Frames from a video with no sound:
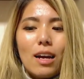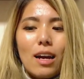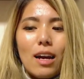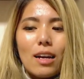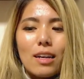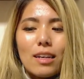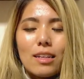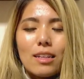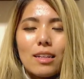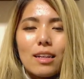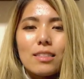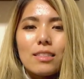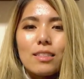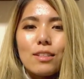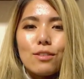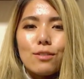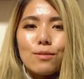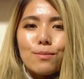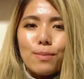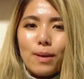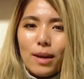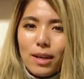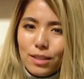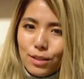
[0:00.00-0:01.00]
吐き出せ
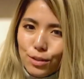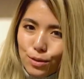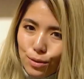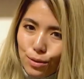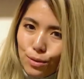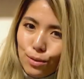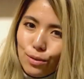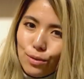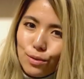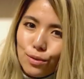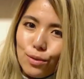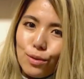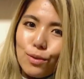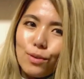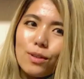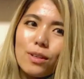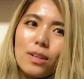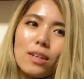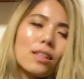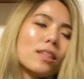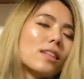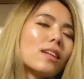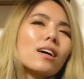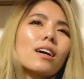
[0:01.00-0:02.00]
る場所という
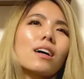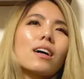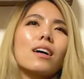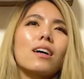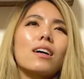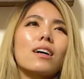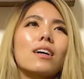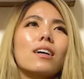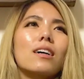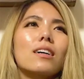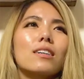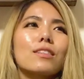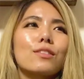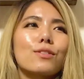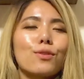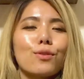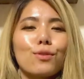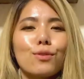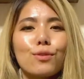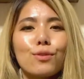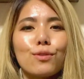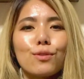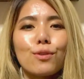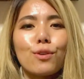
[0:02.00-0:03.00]
かなんか
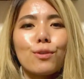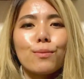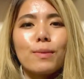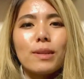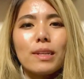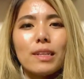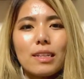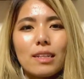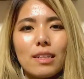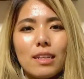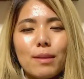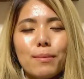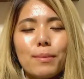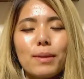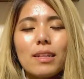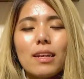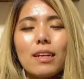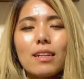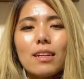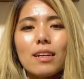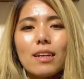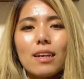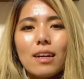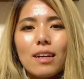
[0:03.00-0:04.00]
そういうコミュニティみ
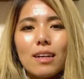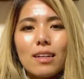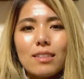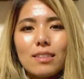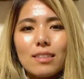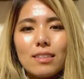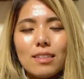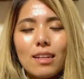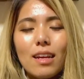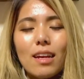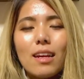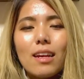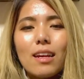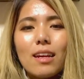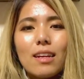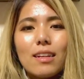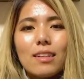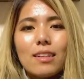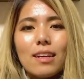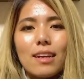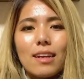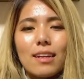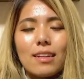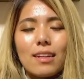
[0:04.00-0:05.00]
たいな感じで
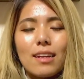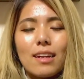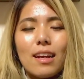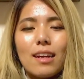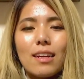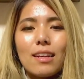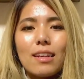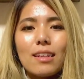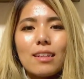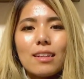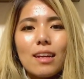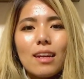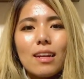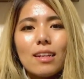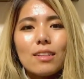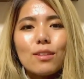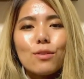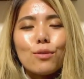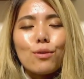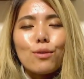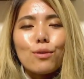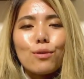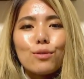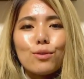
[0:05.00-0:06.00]
できたらいいな
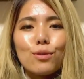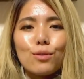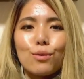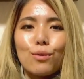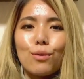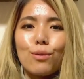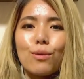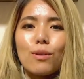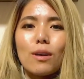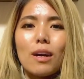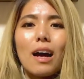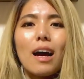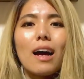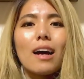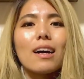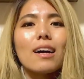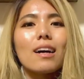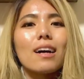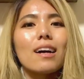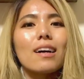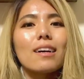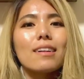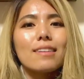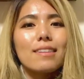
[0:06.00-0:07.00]
とちょっと
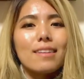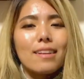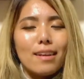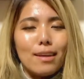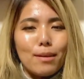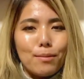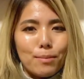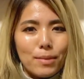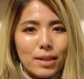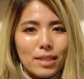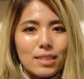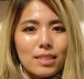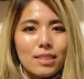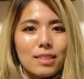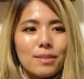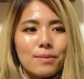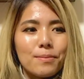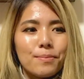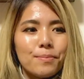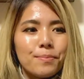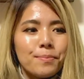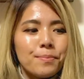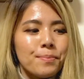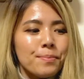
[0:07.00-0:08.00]
考えています。
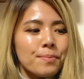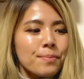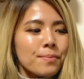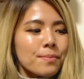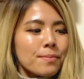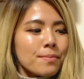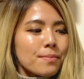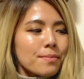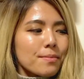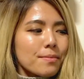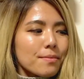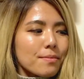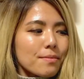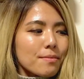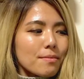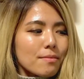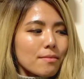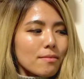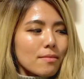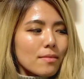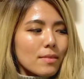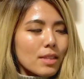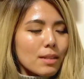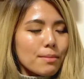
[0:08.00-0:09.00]

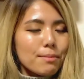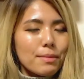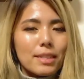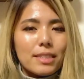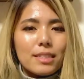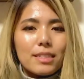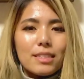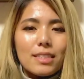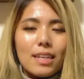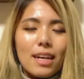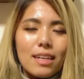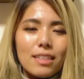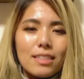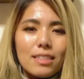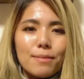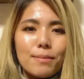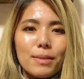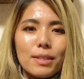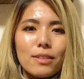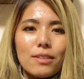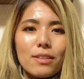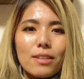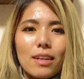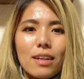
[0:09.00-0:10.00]
まあ、いつ始
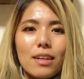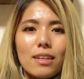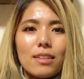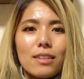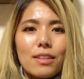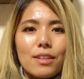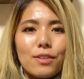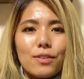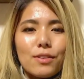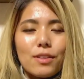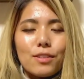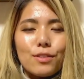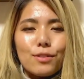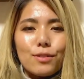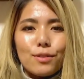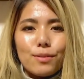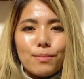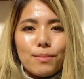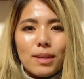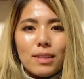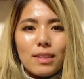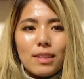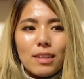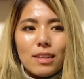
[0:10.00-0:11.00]
めるかっていうのはちょっと
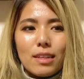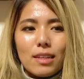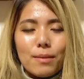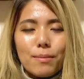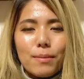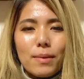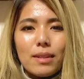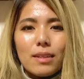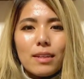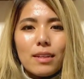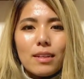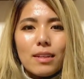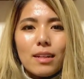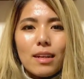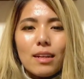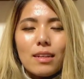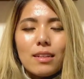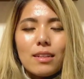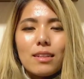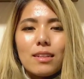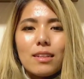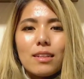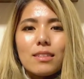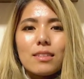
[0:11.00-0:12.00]
まだ決めてな
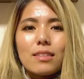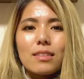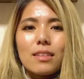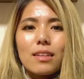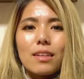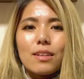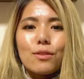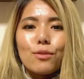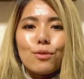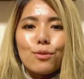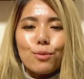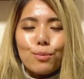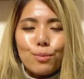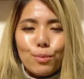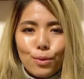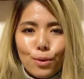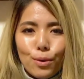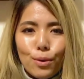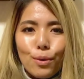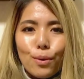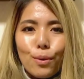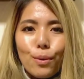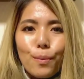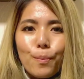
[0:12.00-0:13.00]
いんですけど
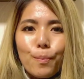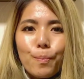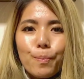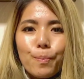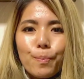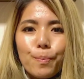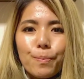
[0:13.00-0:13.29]
も